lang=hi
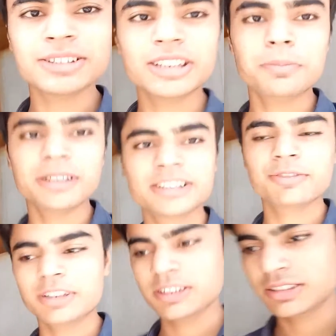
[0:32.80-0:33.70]
पड़ेगा स्लिप
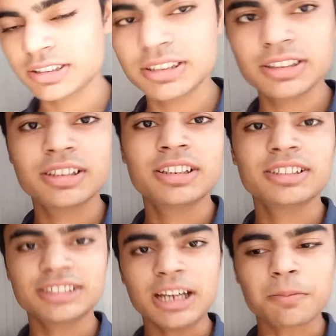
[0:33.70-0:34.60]
से फिर इसे
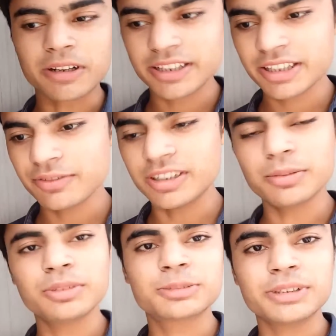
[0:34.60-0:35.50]
साफ़ करते हैं
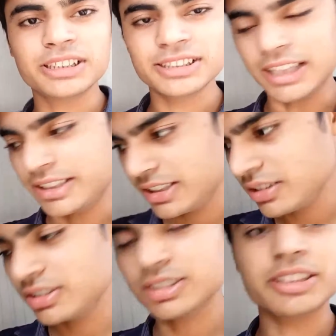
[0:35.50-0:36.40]
फिर हम इस पर से जाते
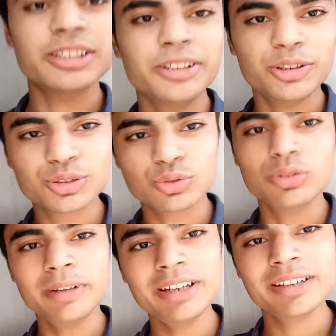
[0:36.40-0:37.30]
हैं इसके न्यू
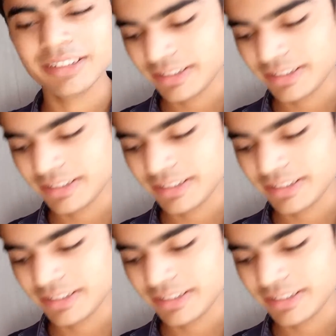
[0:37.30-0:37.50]
स्कूल में